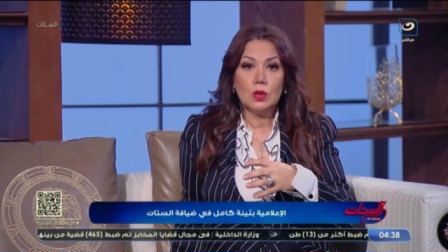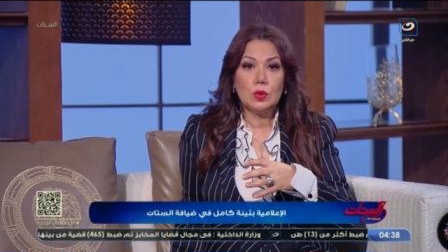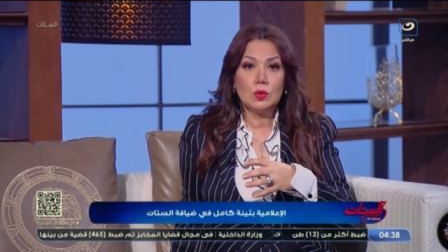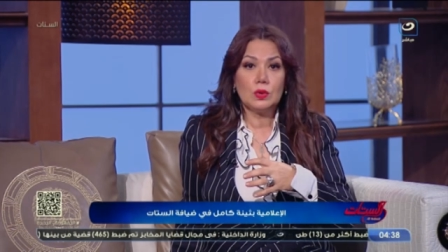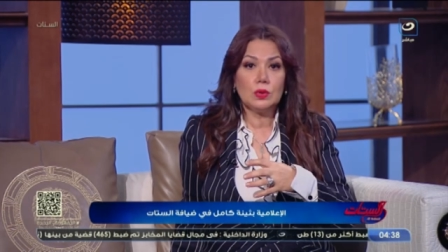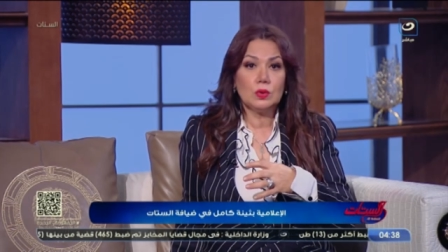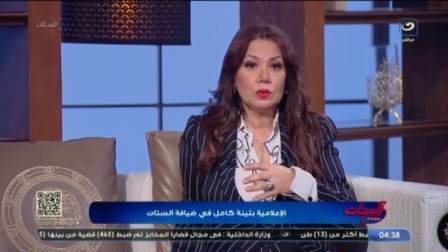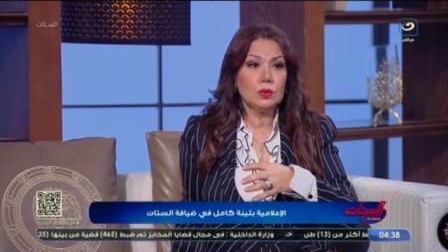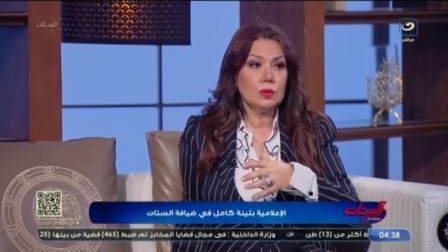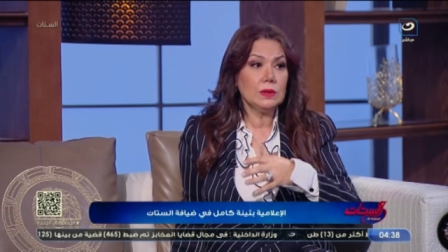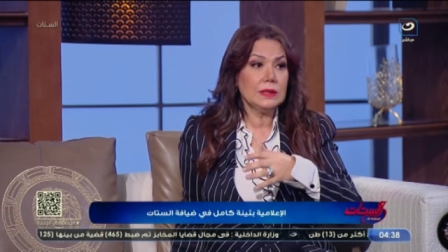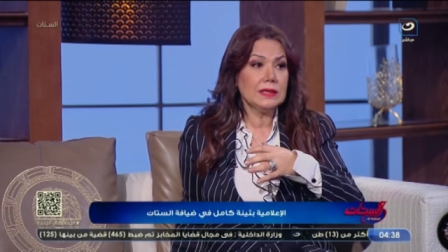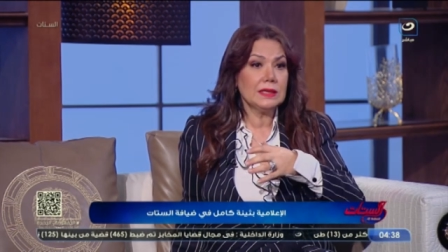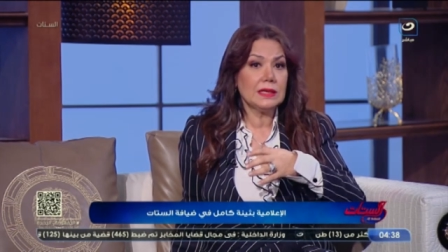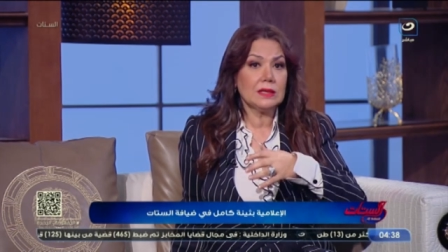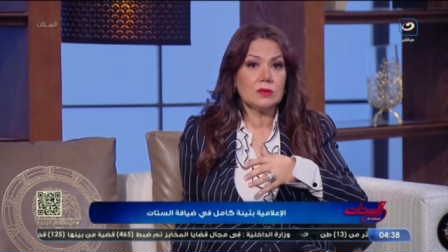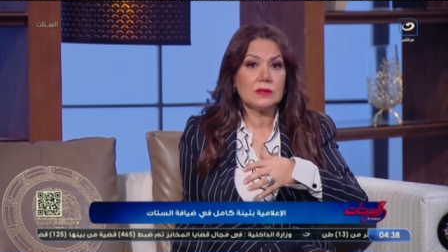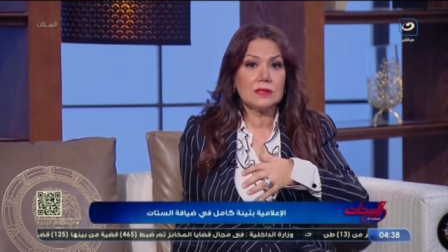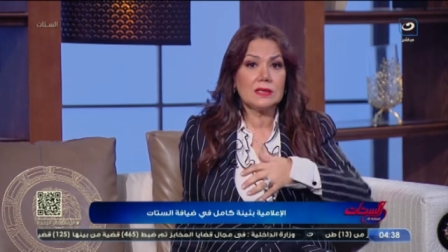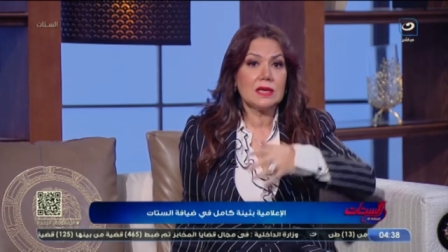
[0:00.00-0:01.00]
ويقولوا لي
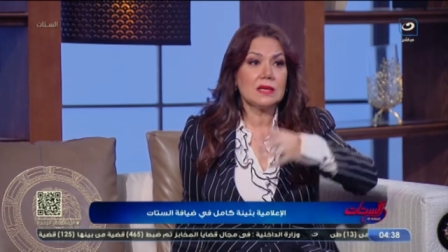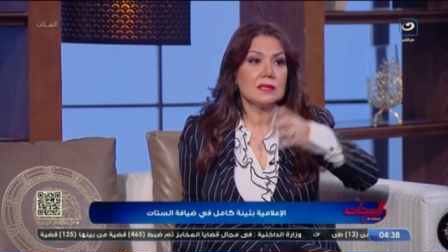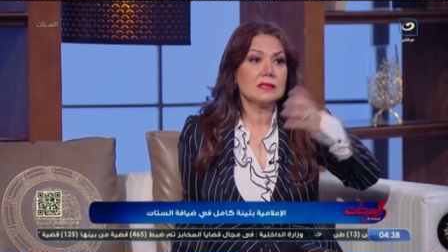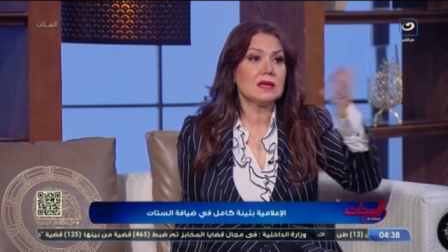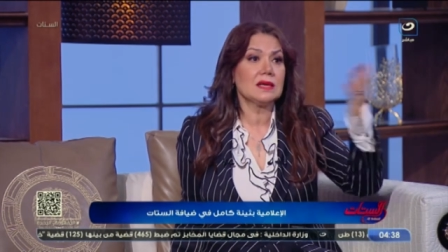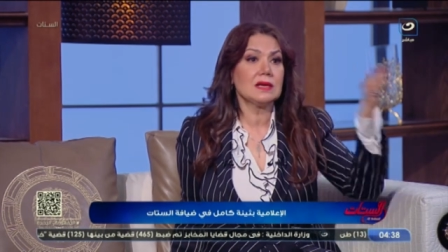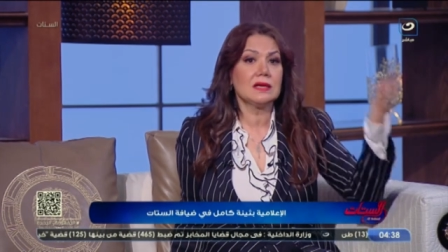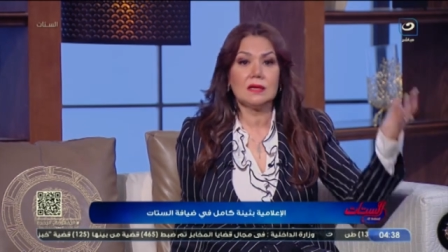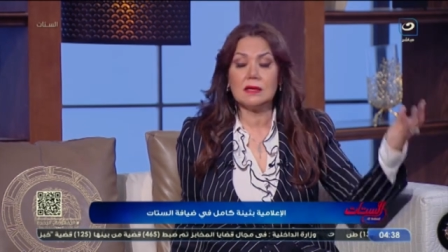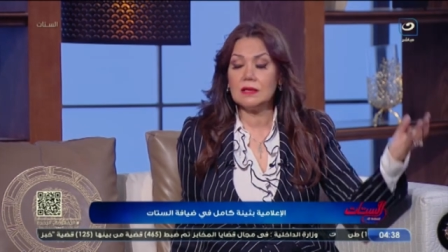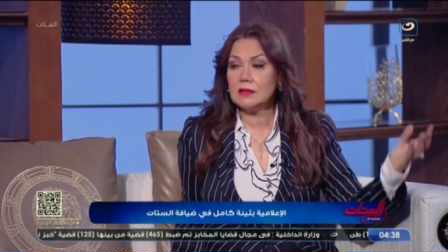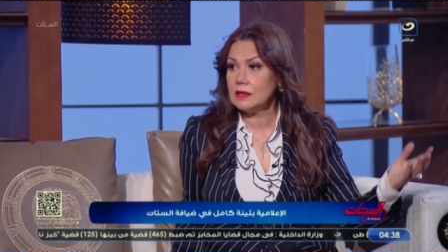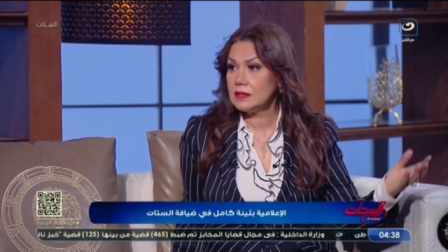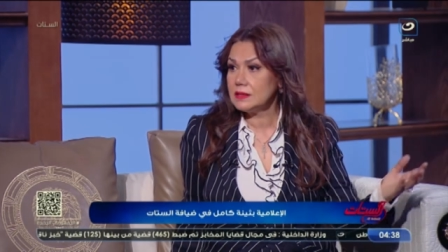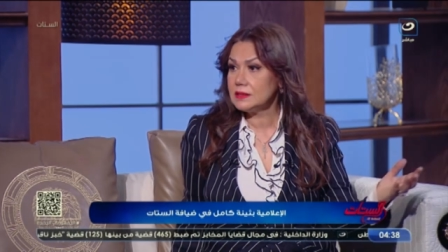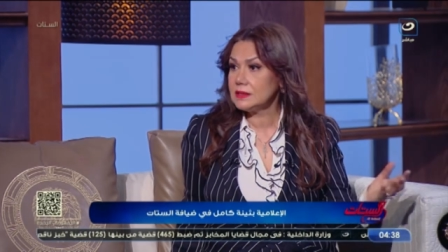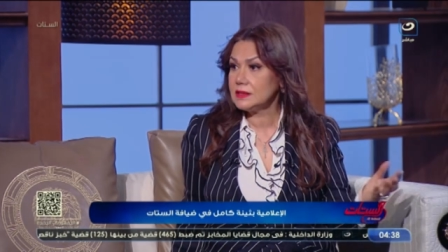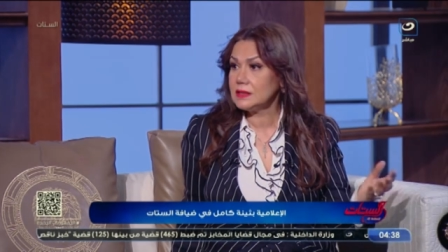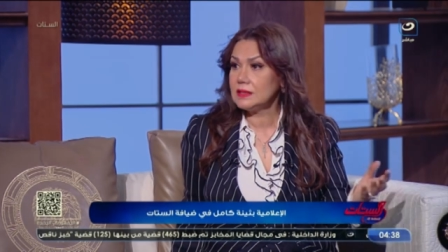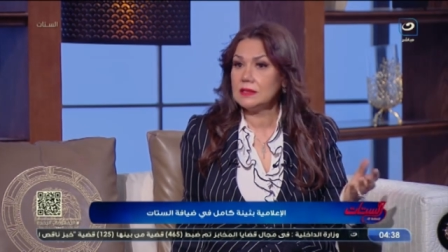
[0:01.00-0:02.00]
يا استاذه
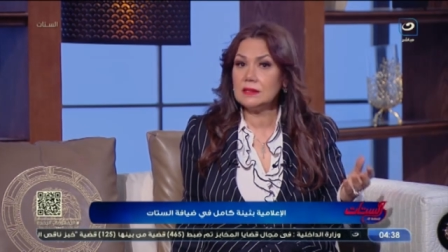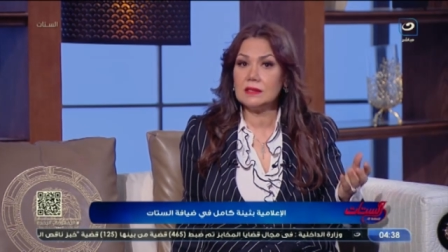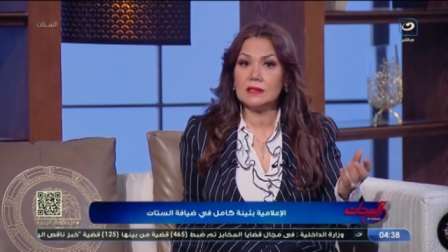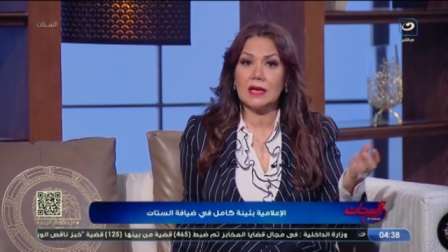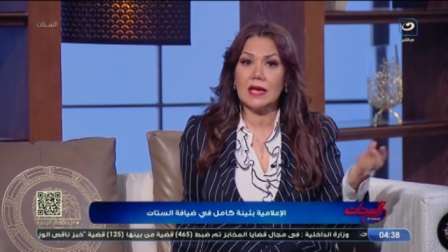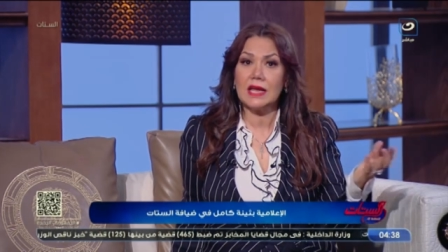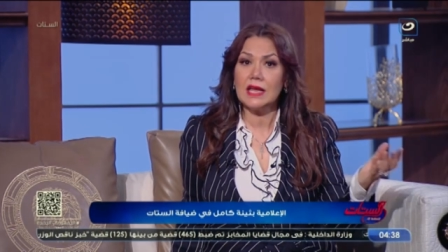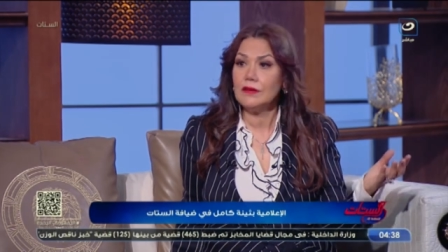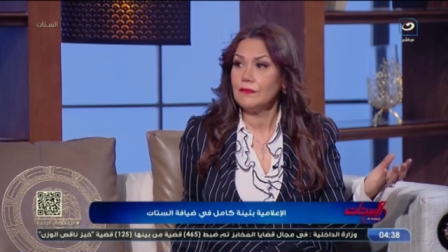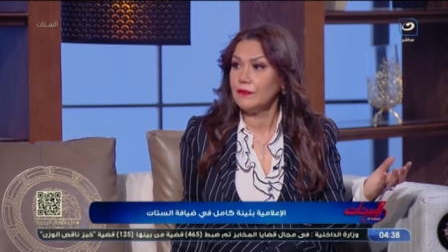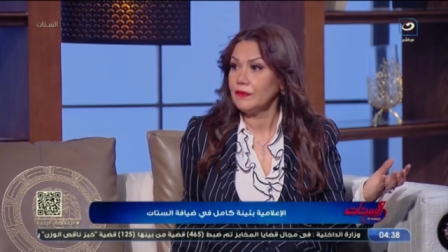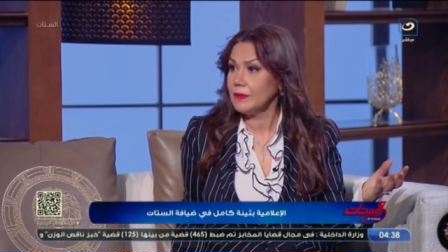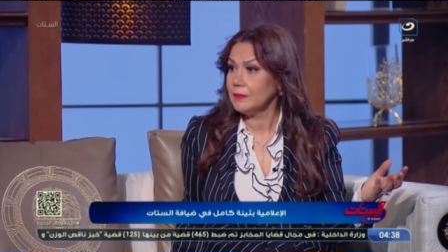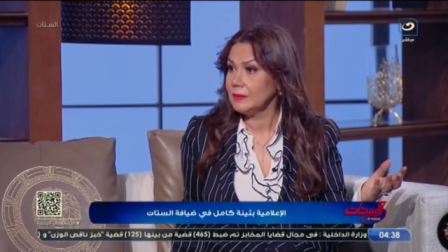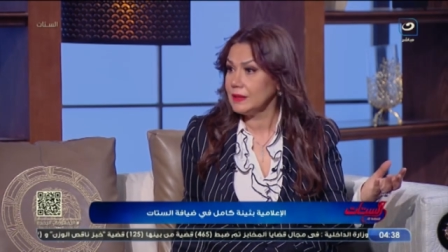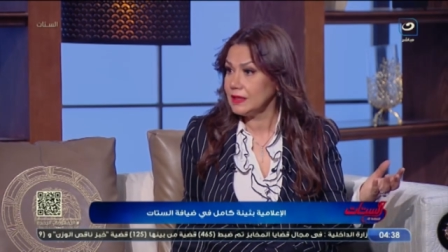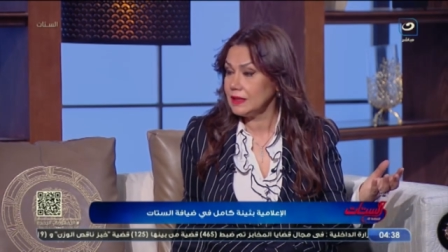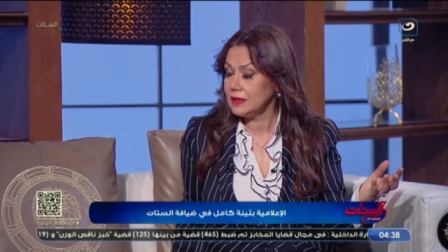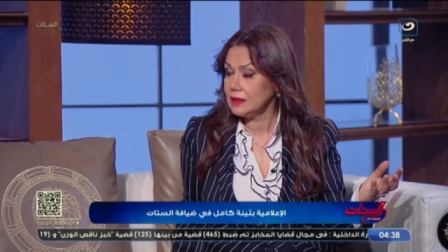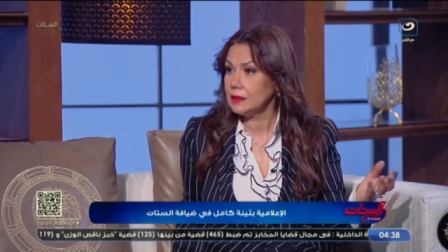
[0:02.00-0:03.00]
انت خايفه
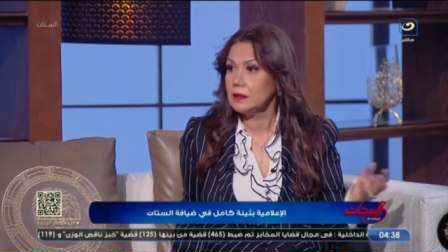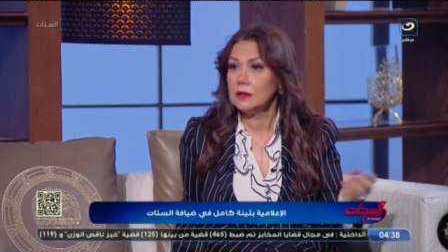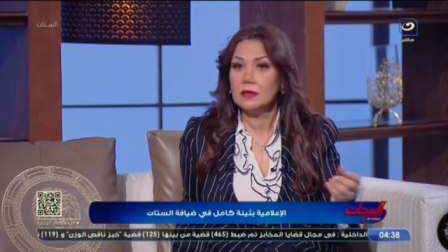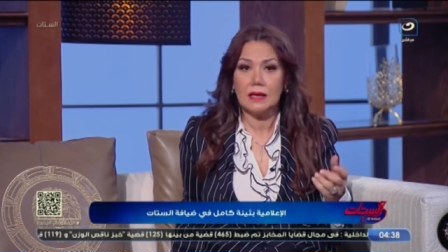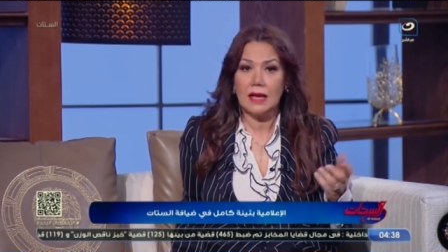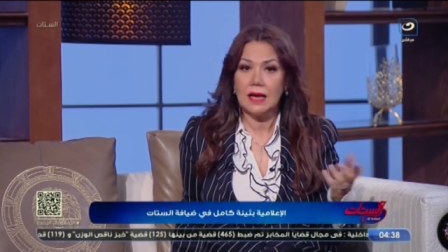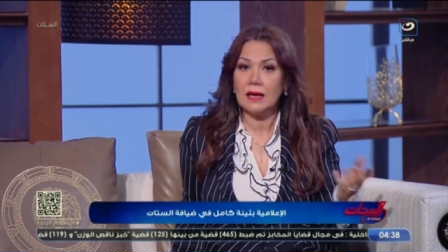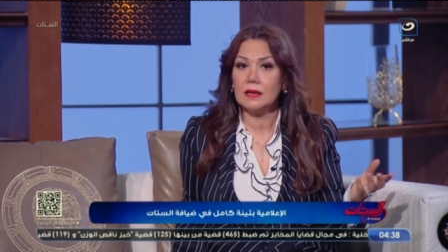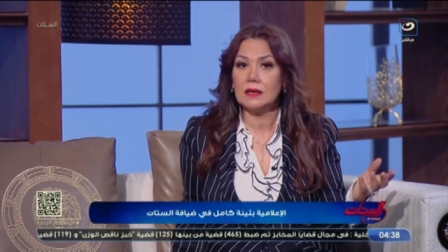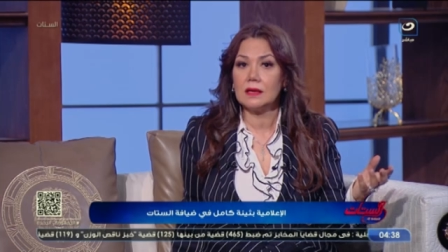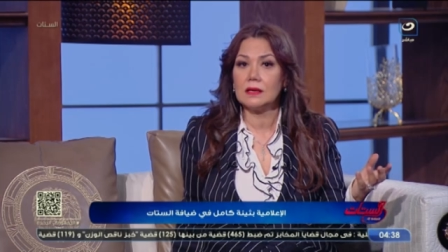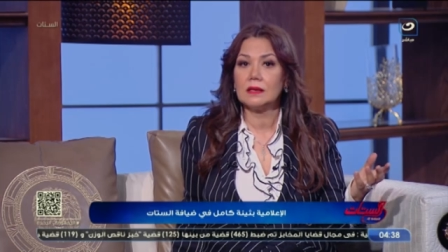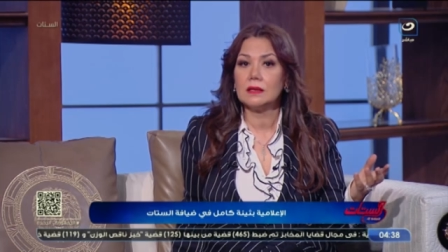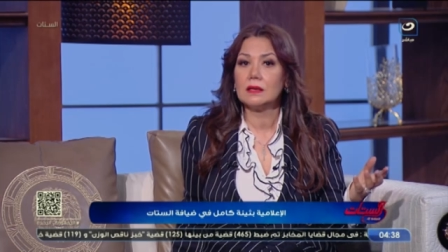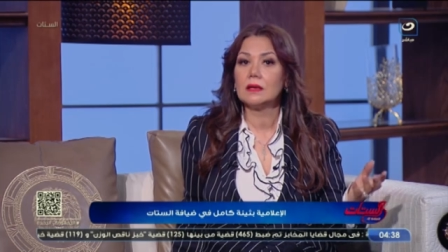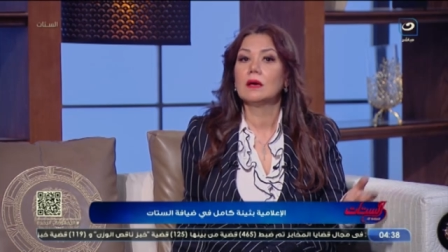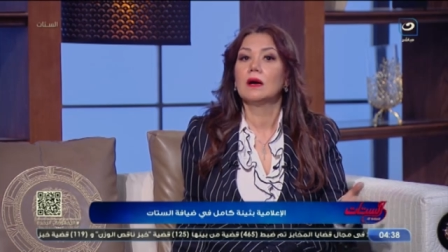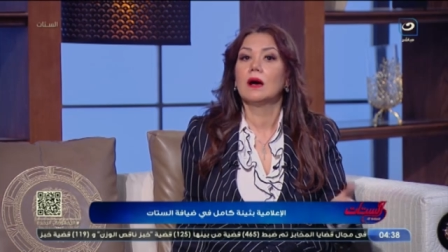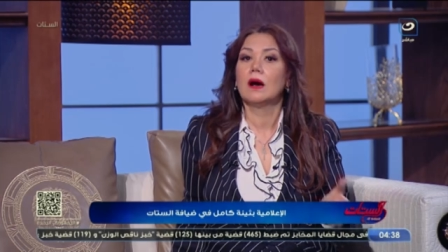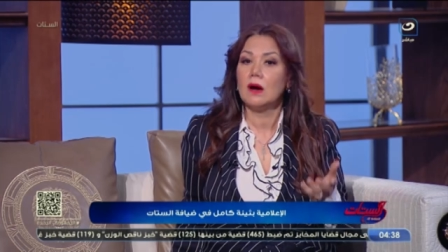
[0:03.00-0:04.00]
من ايه لا
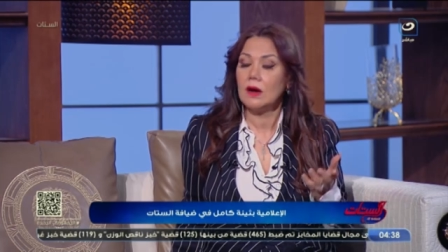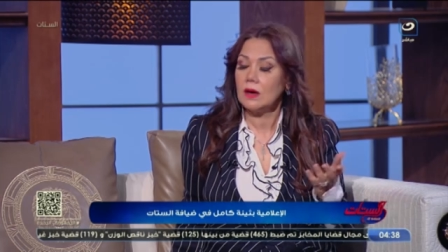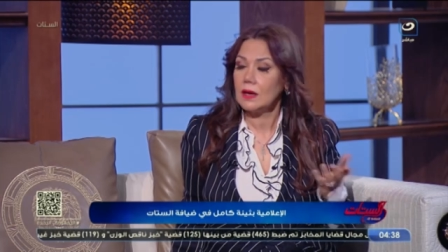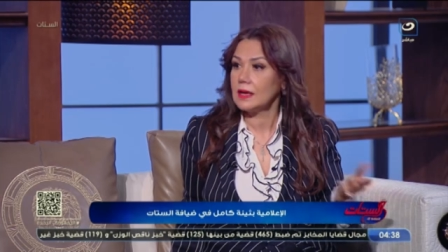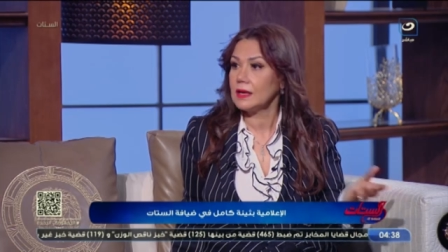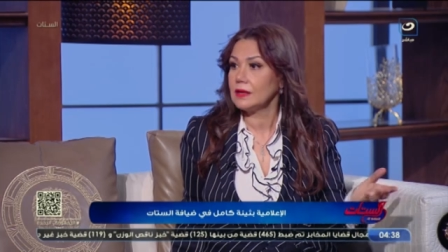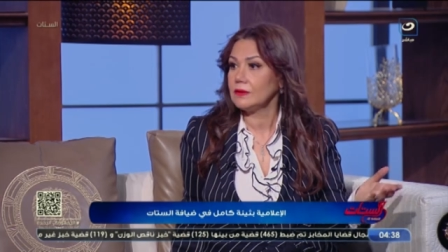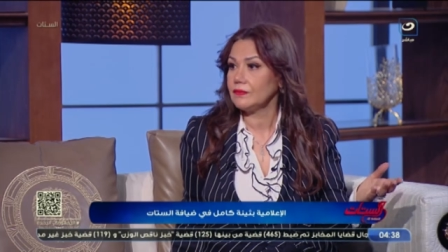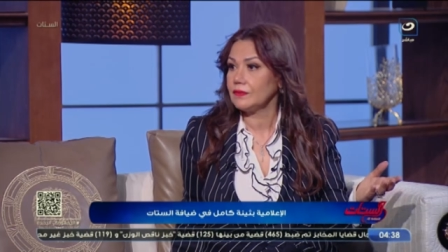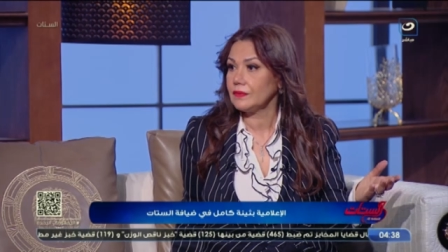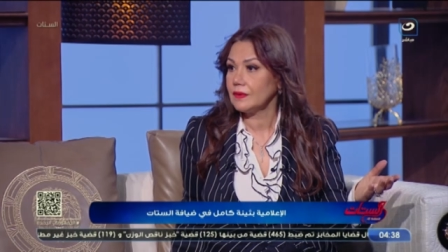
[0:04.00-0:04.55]
اه خايفه